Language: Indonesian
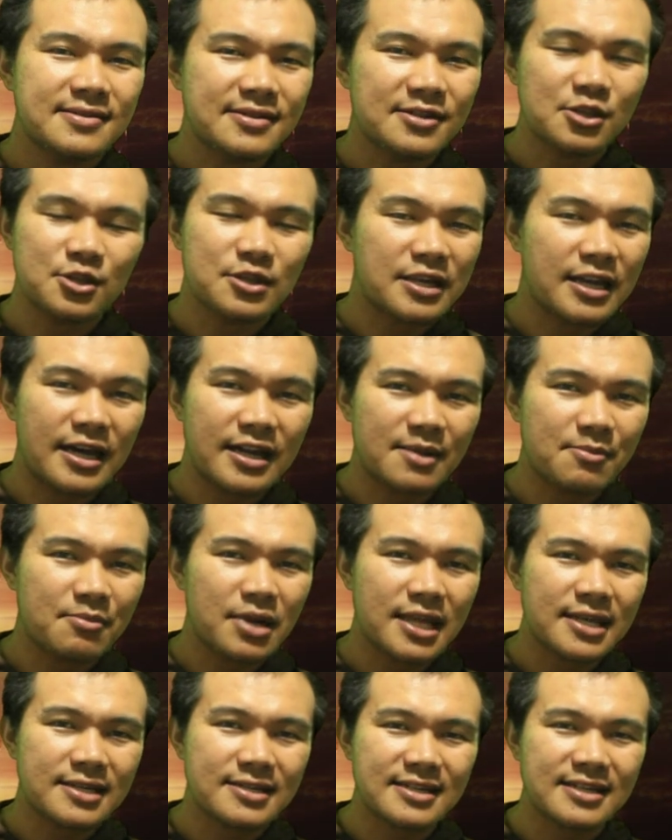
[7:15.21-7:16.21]
Eh, tidak ada
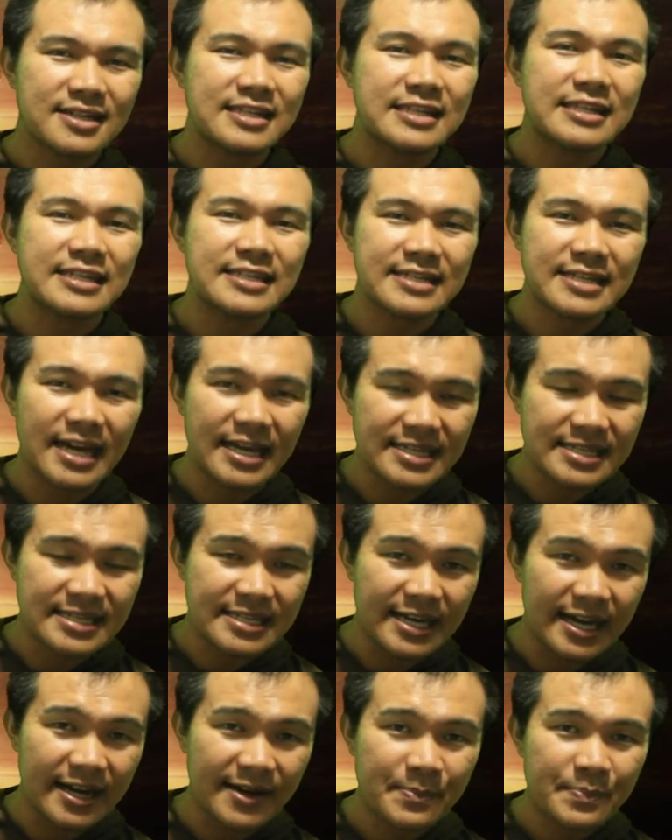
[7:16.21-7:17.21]
blessing in
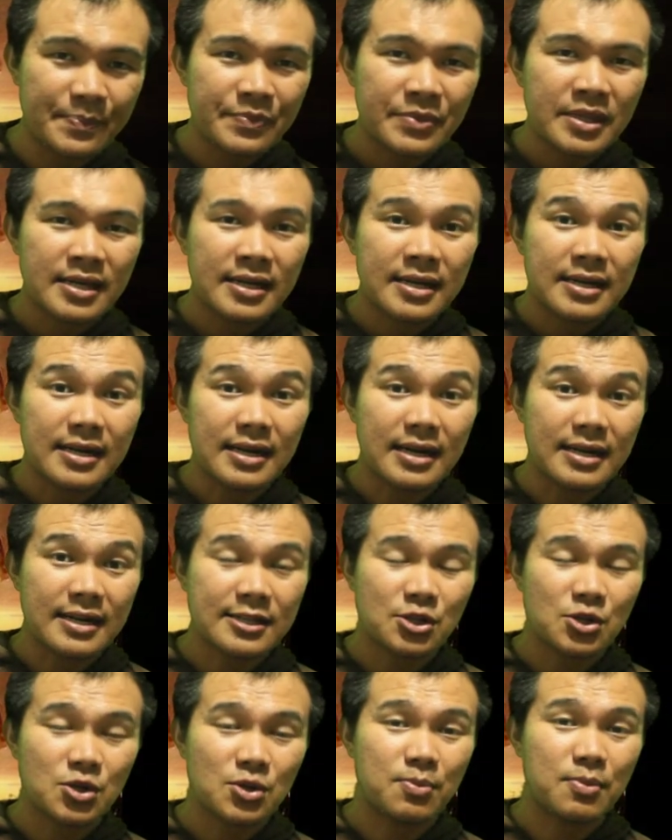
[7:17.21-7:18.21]
disguise-nya.
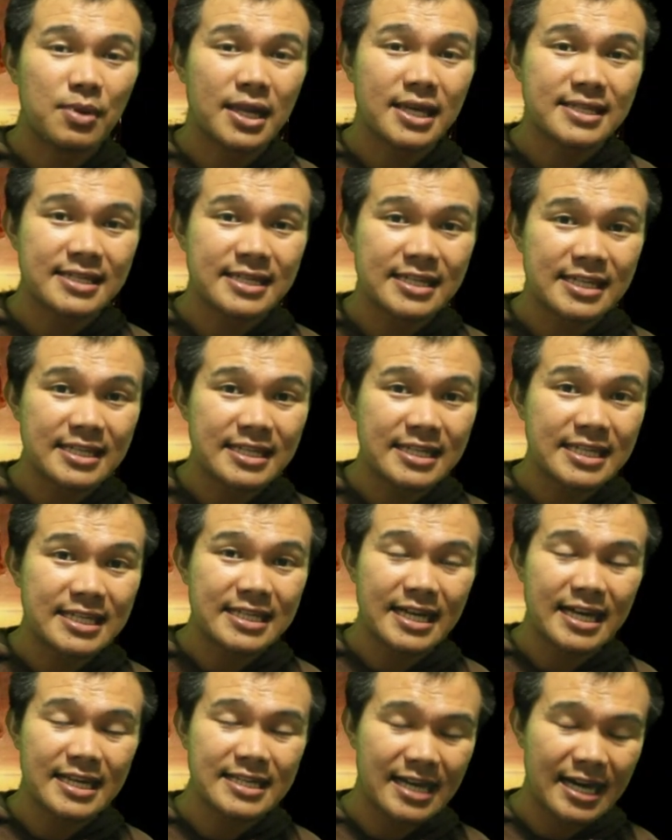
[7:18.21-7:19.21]
Karena toh blessing in
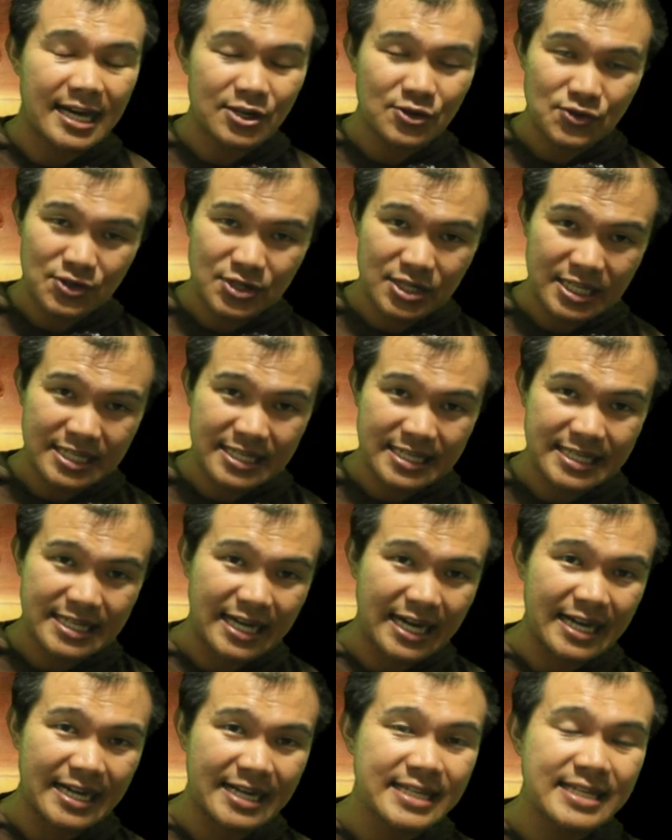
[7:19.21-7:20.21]
disguise harus
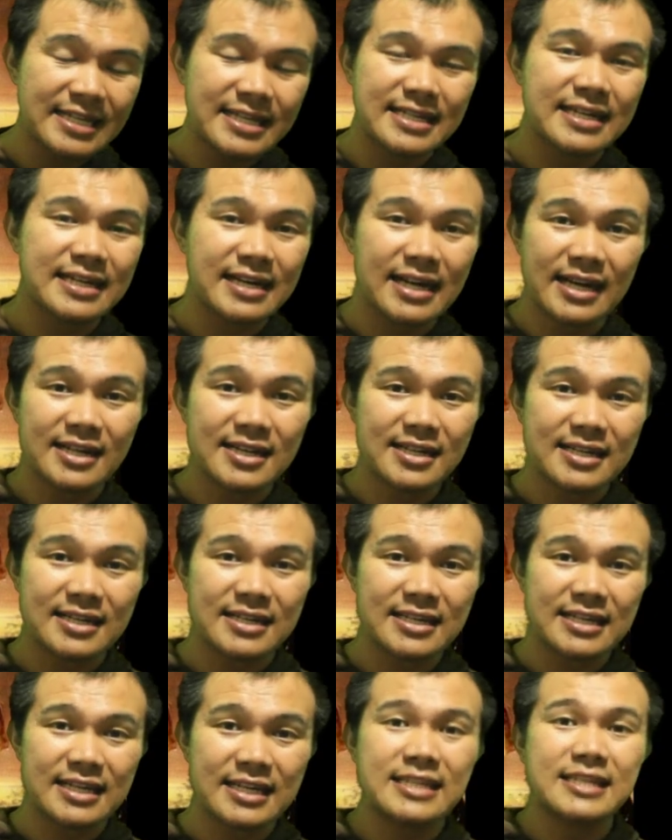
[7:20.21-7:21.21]
dicari dengan
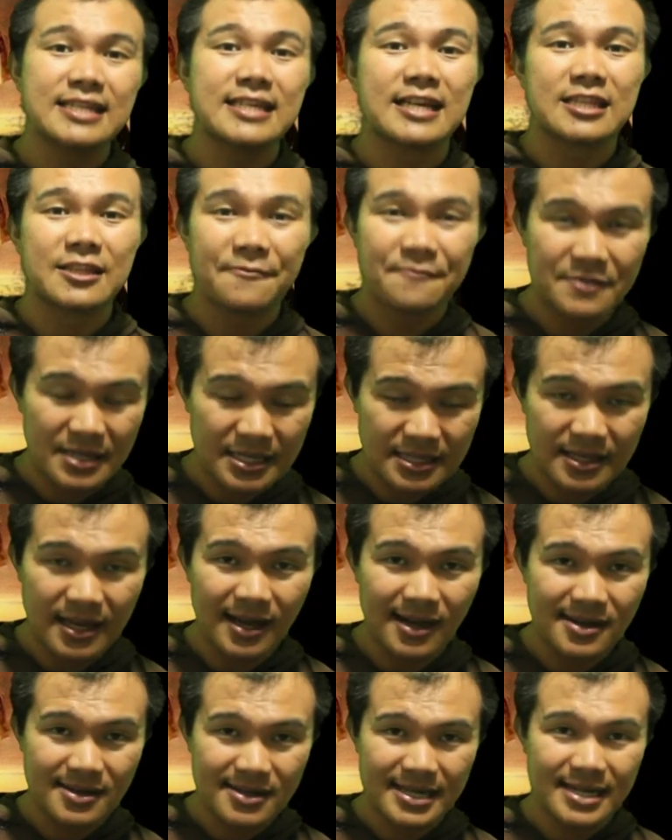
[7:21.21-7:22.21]
inisiatif
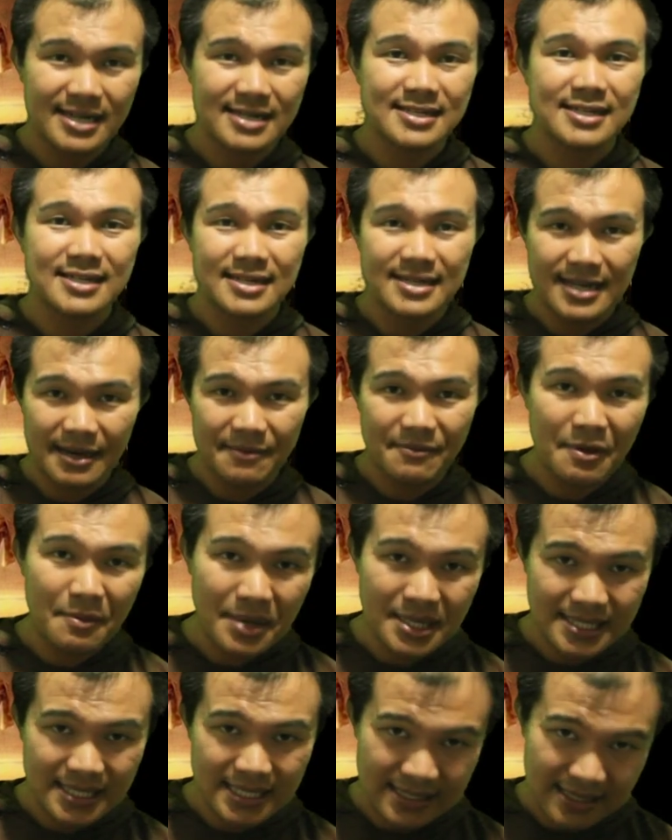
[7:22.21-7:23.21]
kita, dengan kehendak
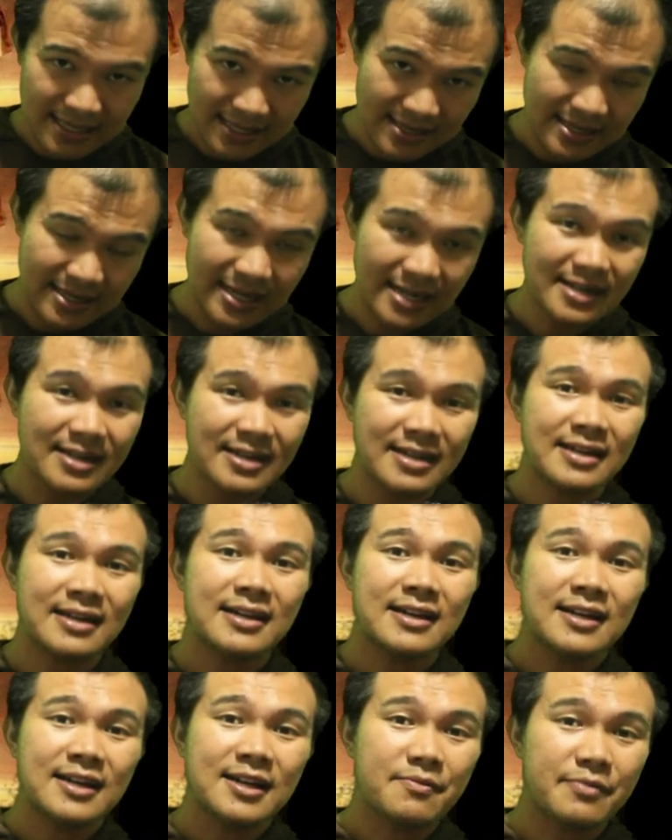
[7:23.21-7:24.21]
bebas kita, dengan
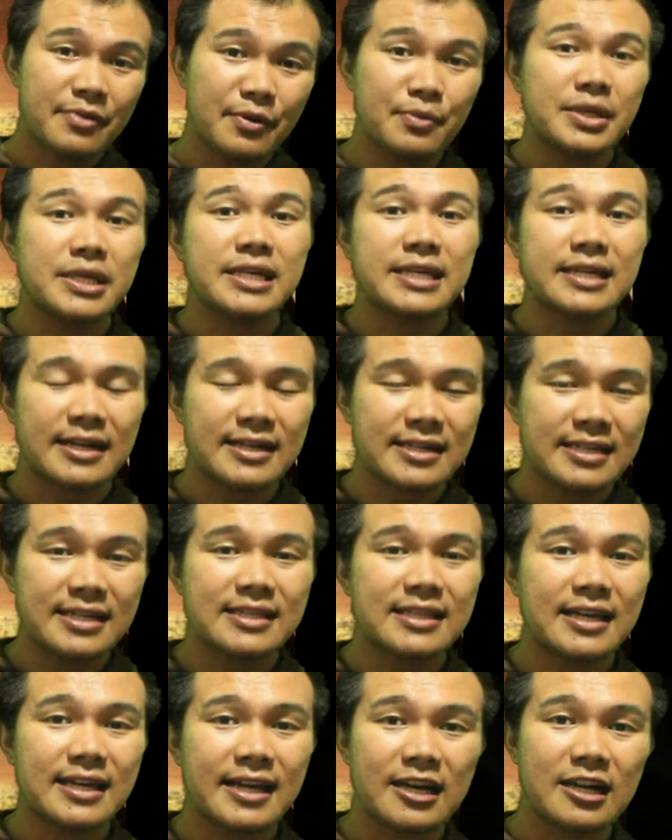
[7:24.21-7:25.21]
pemikiran
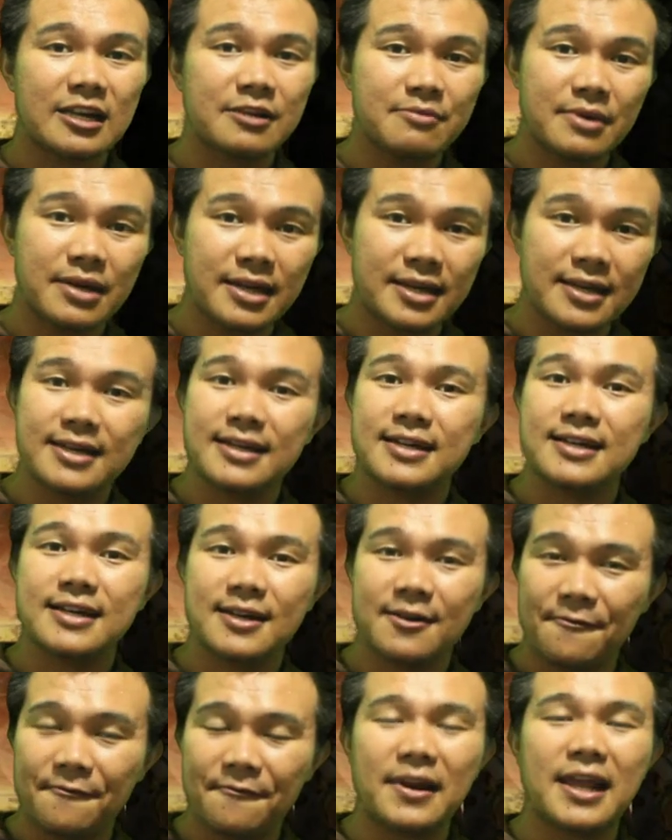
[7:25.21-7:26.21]
kita yang lebih
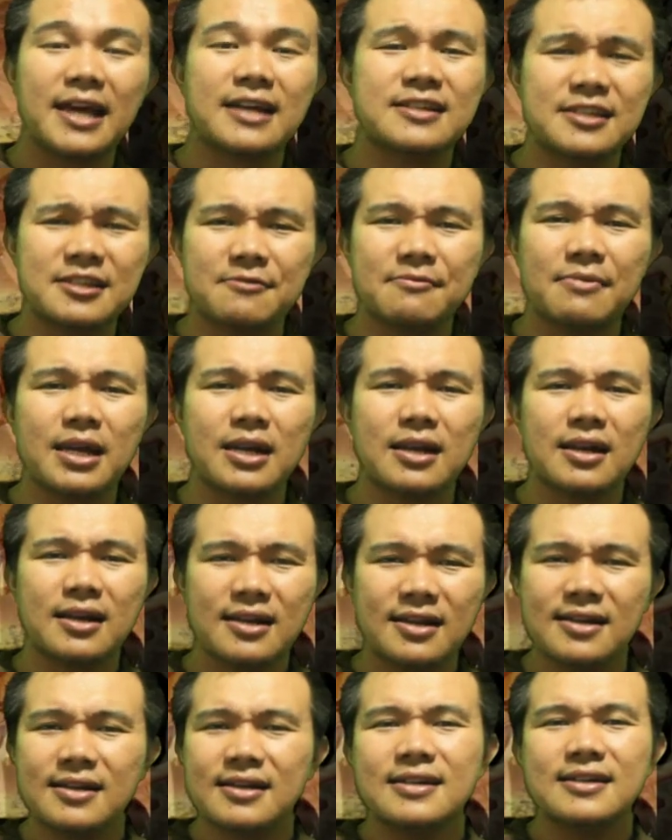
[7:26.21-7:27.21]
eh, fleksibel
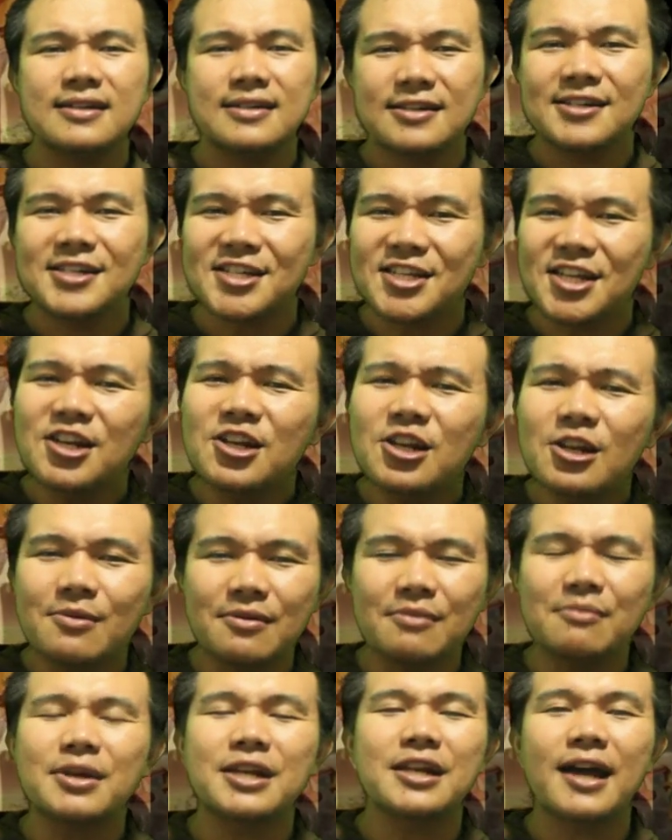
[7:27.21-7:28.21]
dan
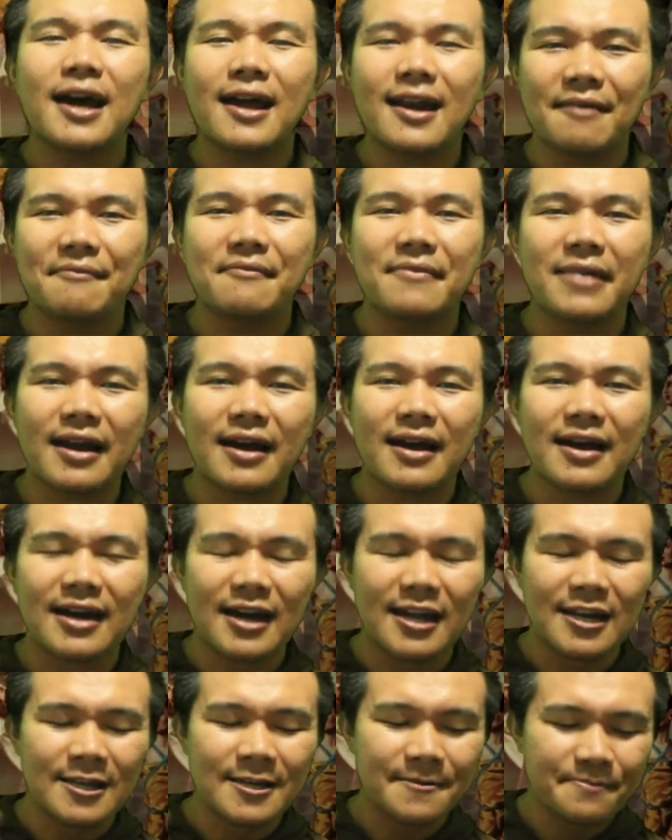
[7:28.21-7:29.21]
lebih mendalam
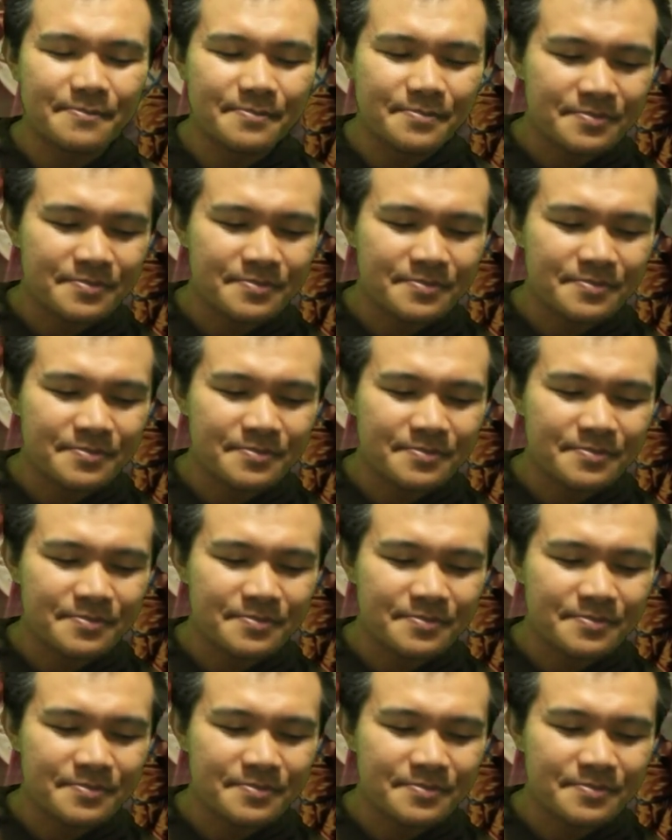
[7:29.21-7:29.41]
barangkali.